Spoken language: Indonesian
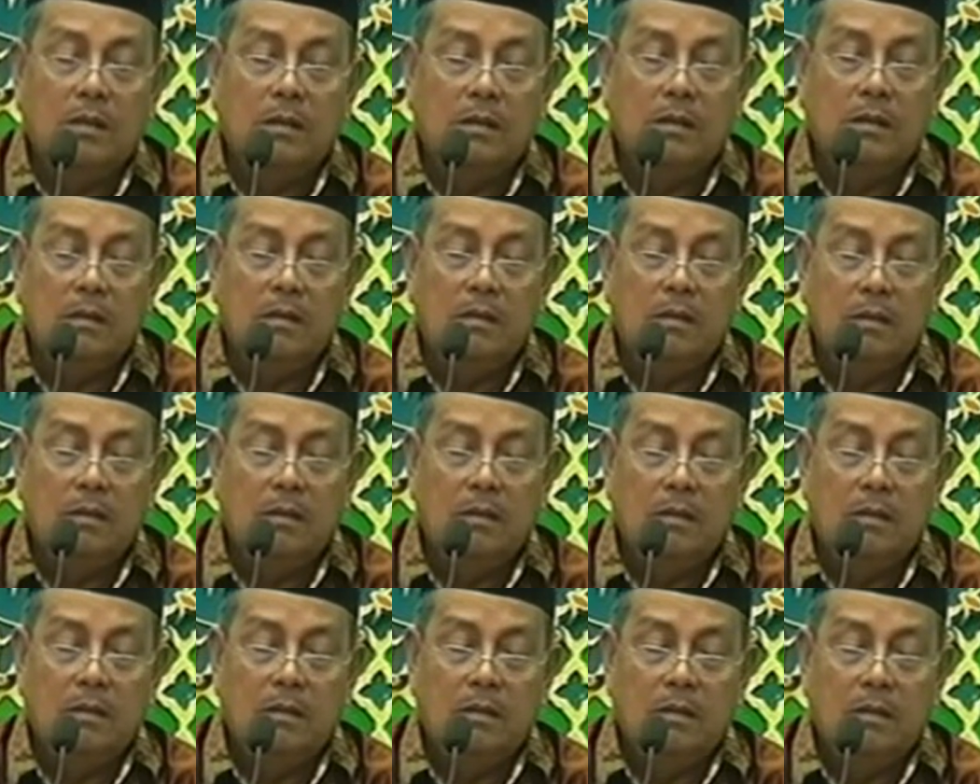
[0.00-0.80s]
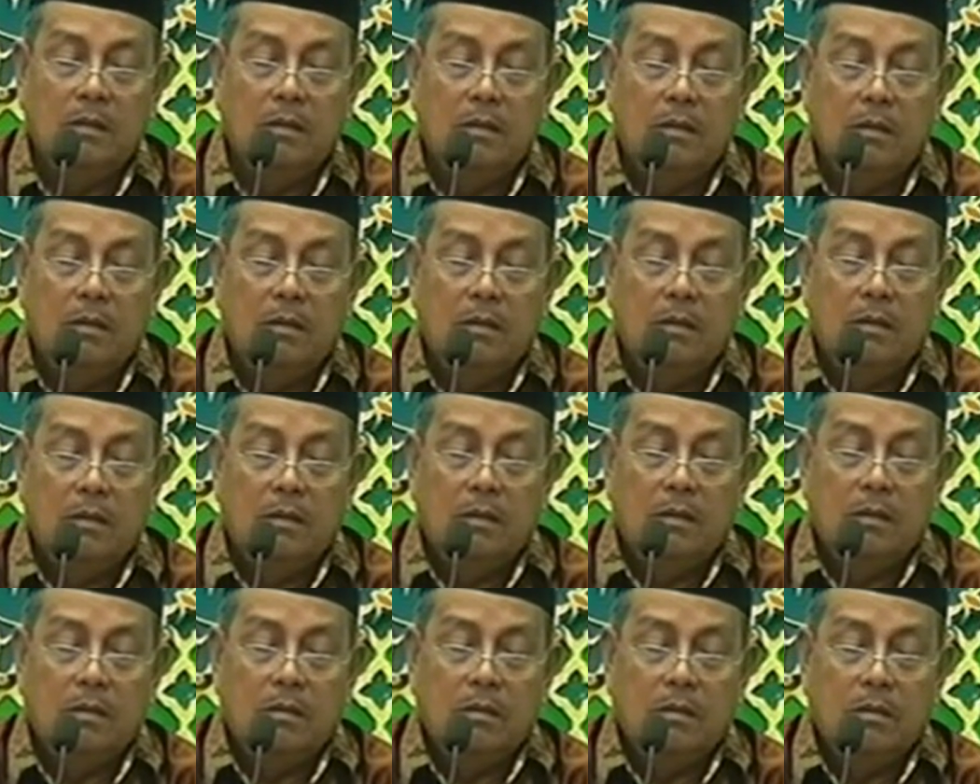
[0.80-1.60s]

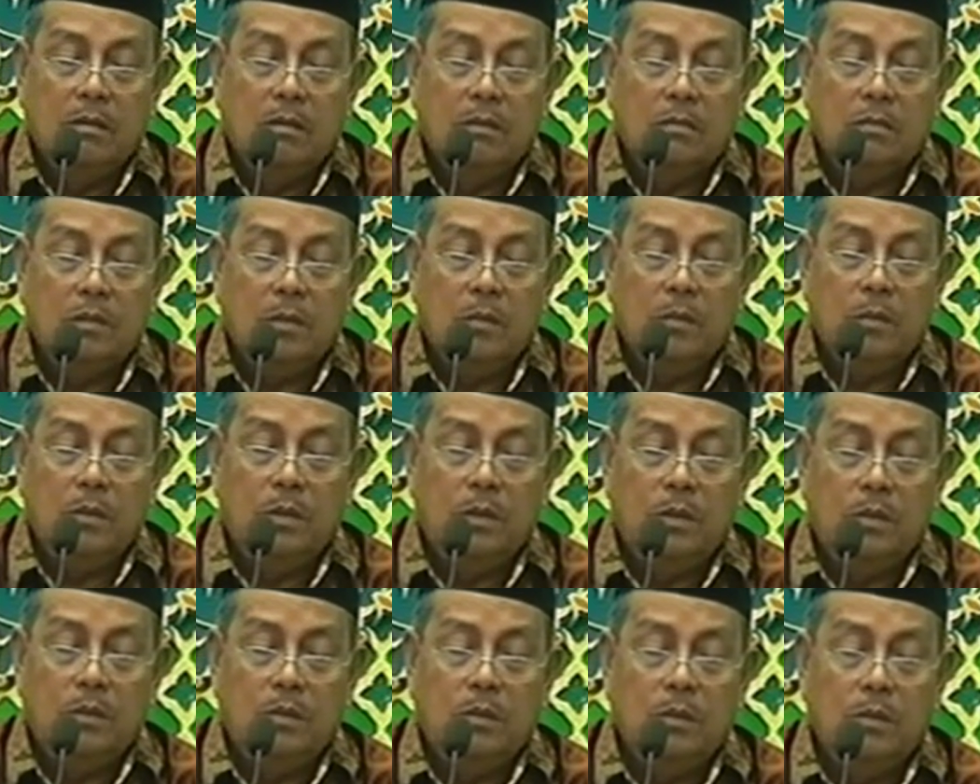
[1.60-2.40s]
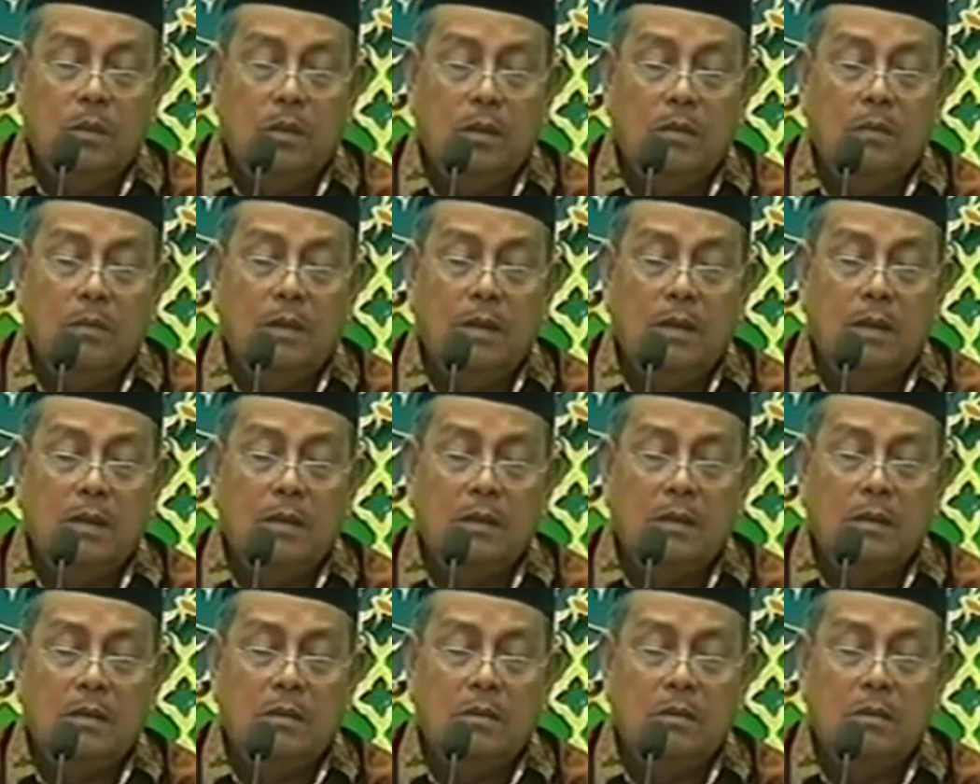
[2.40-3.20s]
ini Sakmene
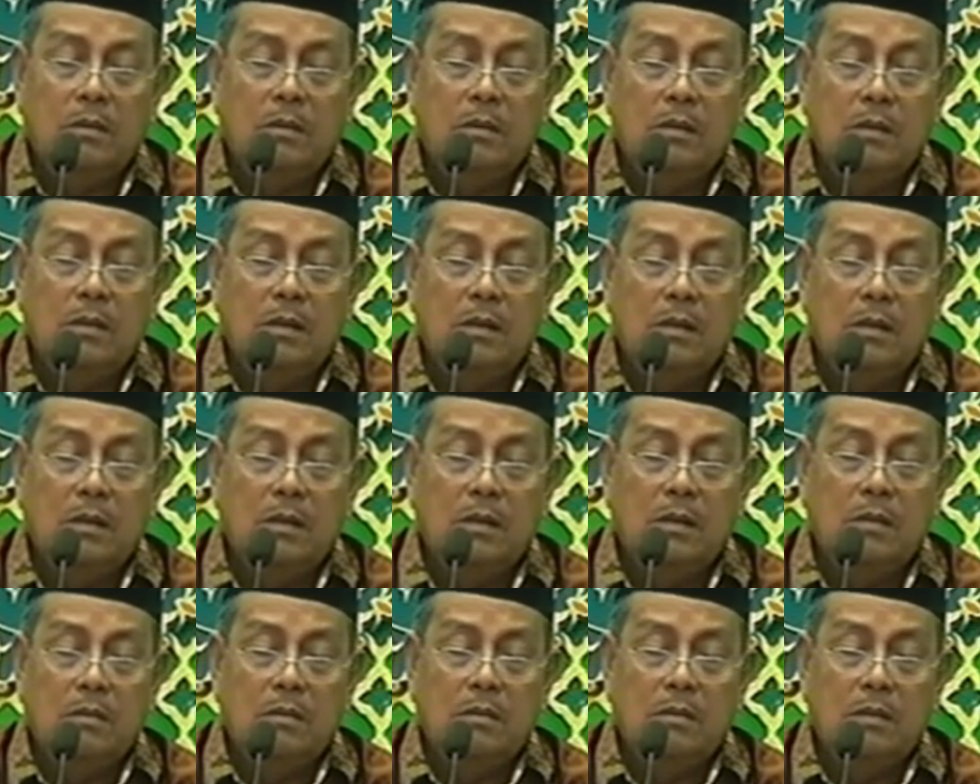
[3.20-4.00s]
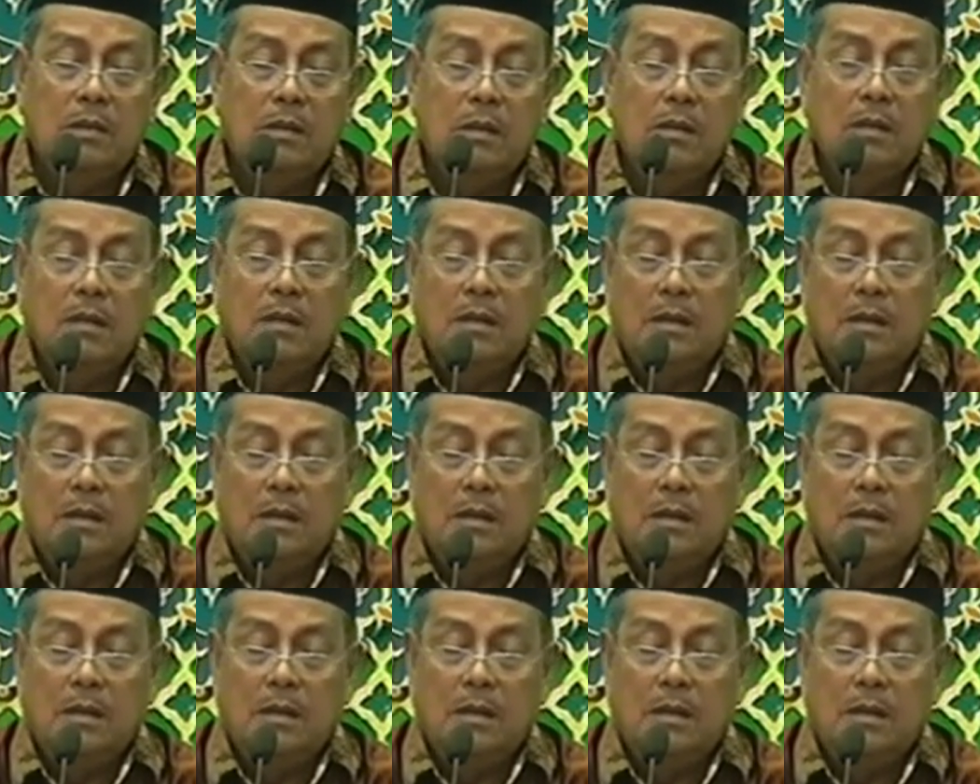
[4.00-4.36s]
wane kole kole.